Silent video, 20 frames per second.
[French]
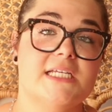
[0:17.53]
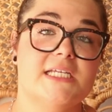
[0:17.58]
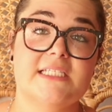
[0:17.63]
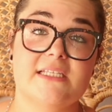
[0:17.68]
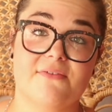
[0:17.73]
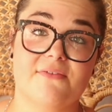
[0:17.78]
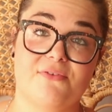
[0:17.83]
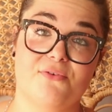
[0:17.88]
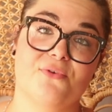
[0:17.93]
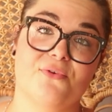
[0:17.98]

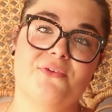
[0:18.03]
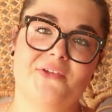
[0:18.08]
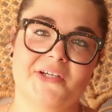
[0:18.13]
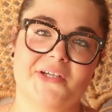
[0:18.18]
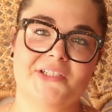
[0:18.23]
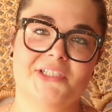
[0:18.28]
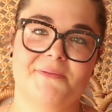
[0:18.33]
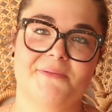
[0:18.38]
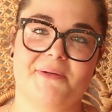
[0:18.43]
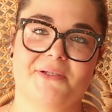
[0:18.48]
Ça fait
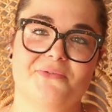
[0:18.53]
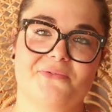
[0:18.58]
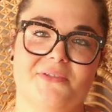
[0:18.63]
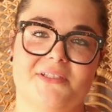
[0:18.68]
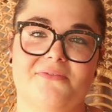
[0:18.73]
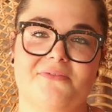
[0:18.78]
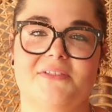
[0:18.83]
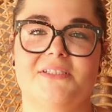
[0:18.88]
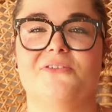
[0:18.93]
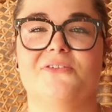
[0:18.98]
longtemps que j'ai pas
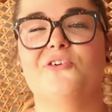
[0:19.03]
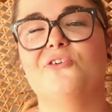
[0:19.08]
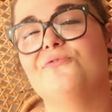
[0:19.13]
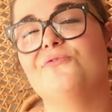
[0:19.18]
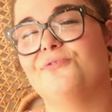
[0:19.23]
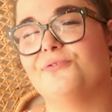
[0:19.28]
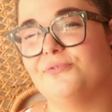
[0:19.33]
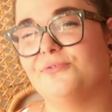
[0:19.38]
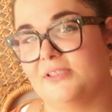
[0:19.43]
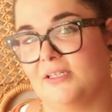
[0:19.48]
tourné de
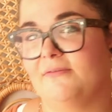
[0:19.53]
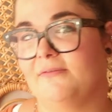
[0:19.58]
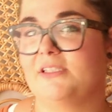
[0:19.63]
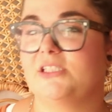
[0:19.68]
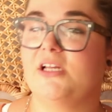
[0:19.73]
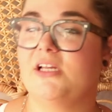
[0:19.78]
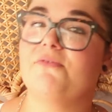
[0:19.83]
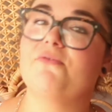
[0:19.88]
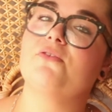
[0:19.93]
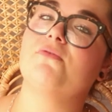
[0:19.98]
vidéo. Vous, vous avez
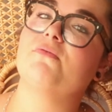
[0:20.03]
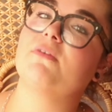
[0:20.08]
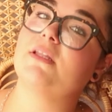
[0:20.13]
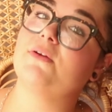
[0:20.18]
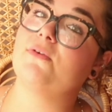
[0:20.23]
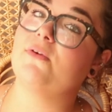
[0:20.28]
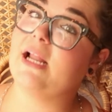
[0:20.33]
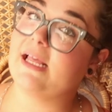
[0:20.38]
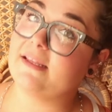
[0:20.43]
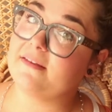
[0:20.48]
déjà vu une
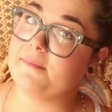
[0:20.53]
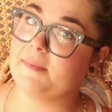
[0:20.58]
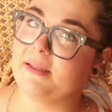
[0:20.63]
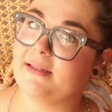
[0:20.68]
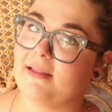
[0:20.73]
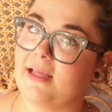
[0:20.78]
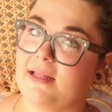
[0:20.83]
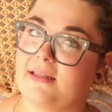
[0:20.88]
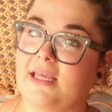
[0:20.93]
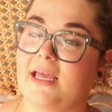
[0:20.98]
vidéo la
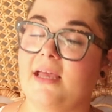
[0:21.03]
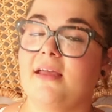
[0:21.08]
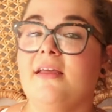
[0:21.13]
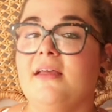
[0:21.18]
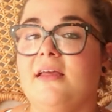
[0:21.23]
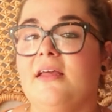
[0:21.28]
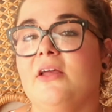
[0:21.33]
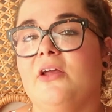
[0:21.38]
semaine dernière